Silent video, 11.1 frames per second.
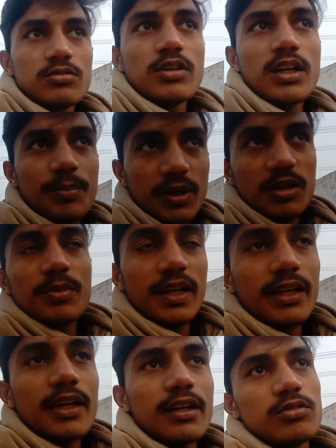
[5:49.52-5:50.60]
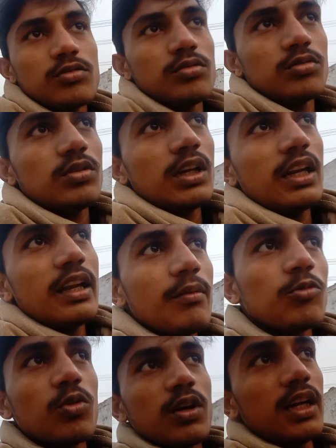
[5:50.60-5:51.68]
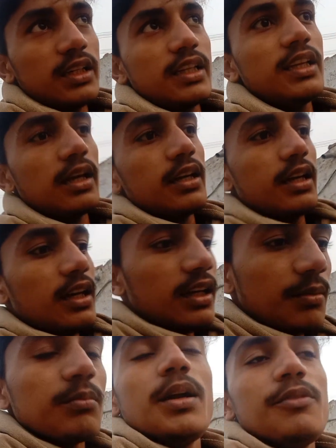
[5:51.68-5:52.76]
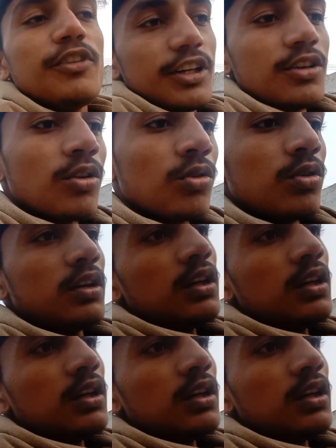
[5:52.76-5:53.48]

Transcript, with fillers: जो है ना पिक बनाएंगे तो अल्लाह ने हमको कॉल किया कह रहा है कि भाई वेट करो